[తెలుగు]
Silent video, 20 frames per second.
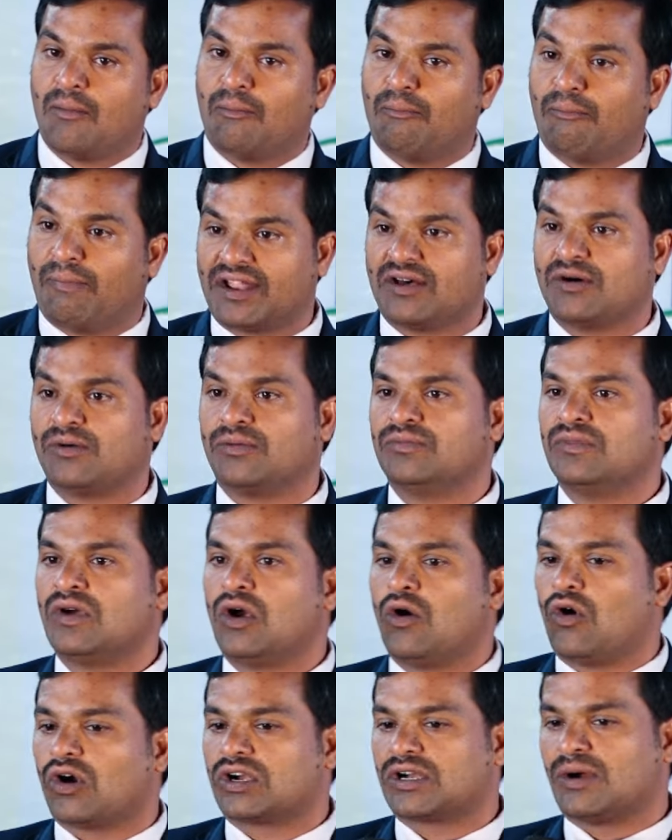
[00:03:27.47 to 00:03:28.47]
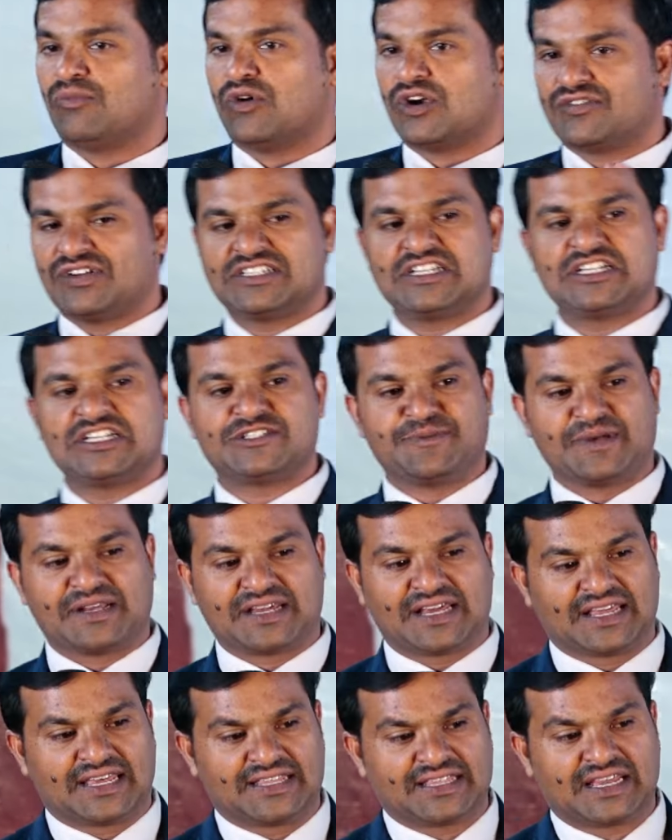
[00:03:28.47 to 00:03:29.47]
మనం ఒక మోటివేషన్ స్పీకర్
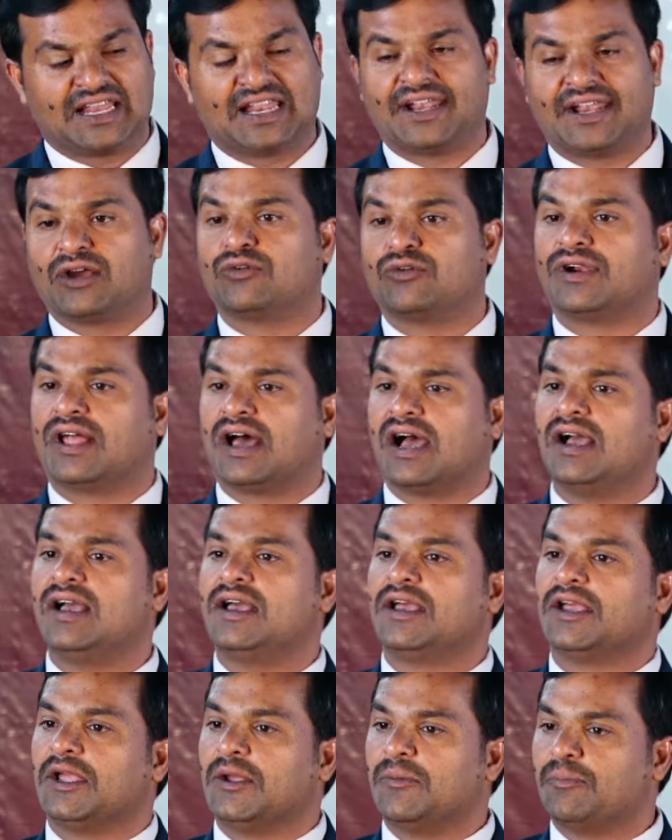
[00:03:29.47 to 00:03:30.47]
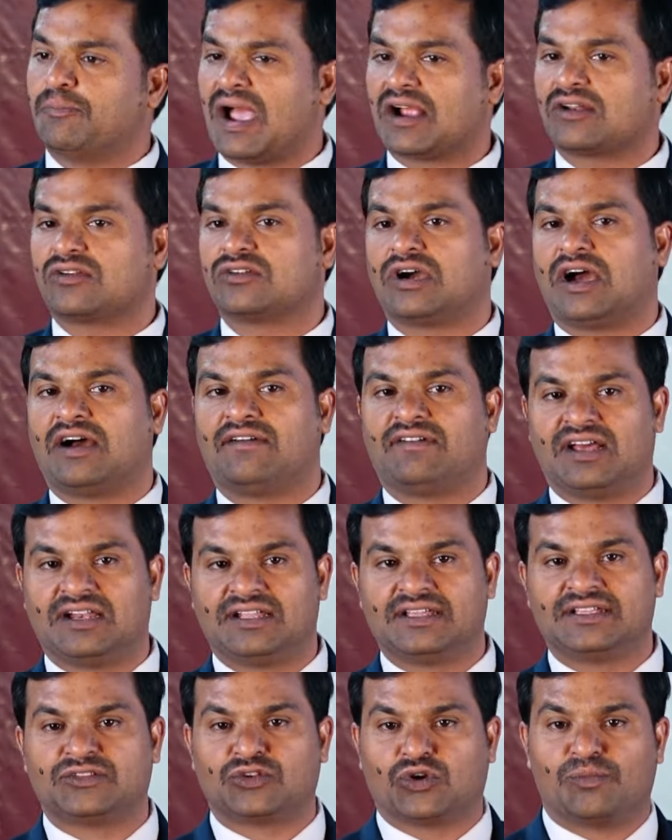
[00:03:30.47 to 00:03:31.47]
ఎదగాలన్నా కూడా ఇంపాక్ట్ కావాలి
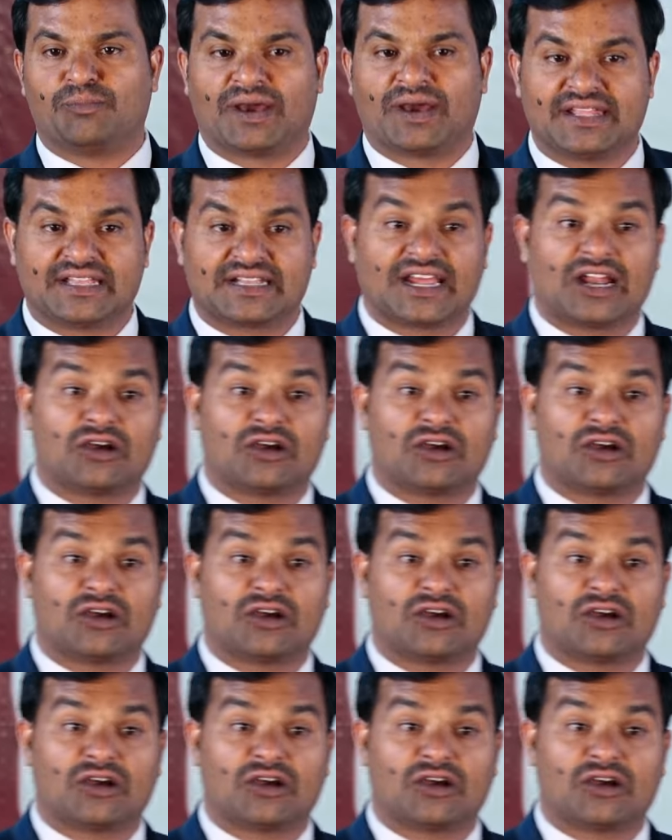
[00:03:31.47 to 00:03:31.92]
సో మరి ఇక్కడ